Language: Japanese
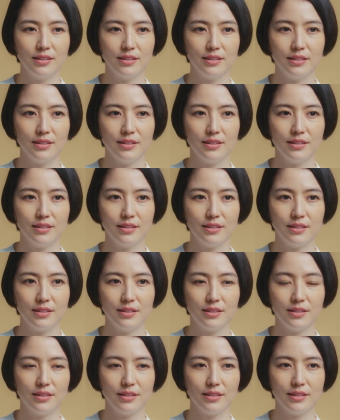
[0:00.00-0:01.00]
う
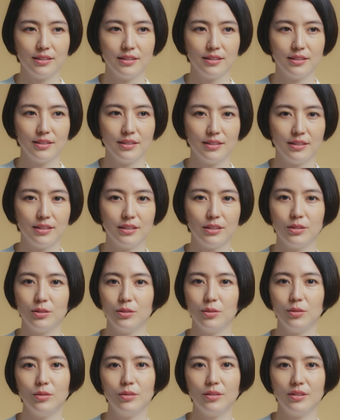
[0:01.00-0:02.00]
ん、一
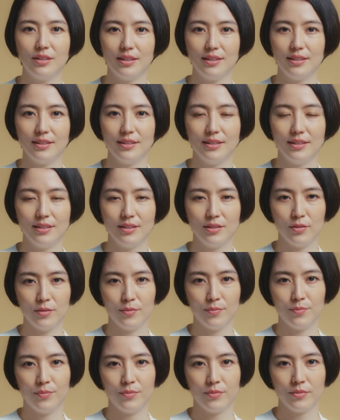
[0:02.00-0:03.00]
生って
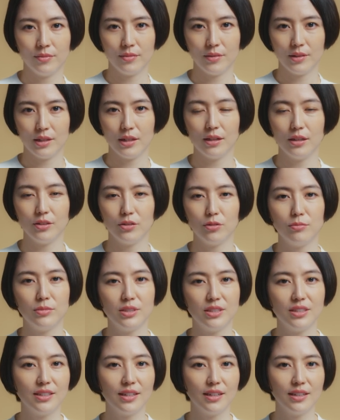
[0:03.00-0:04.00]
意外と
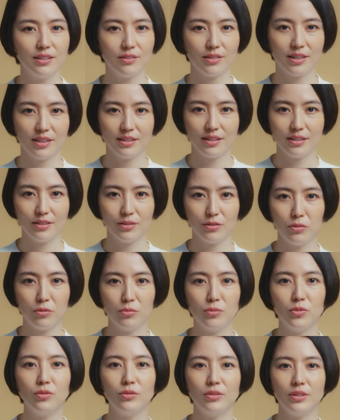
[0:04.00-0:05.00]
短いのかなと
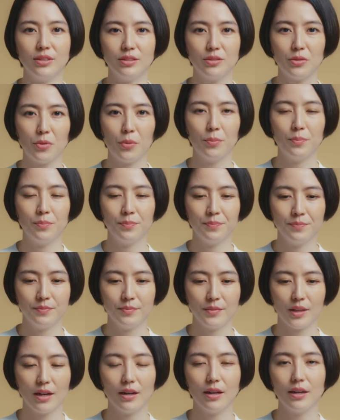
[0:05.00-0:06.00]
思うんですよ。
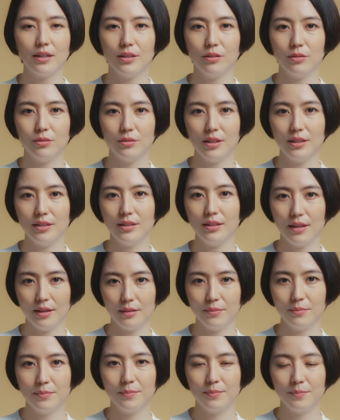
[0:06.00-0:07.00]
長いようでいて。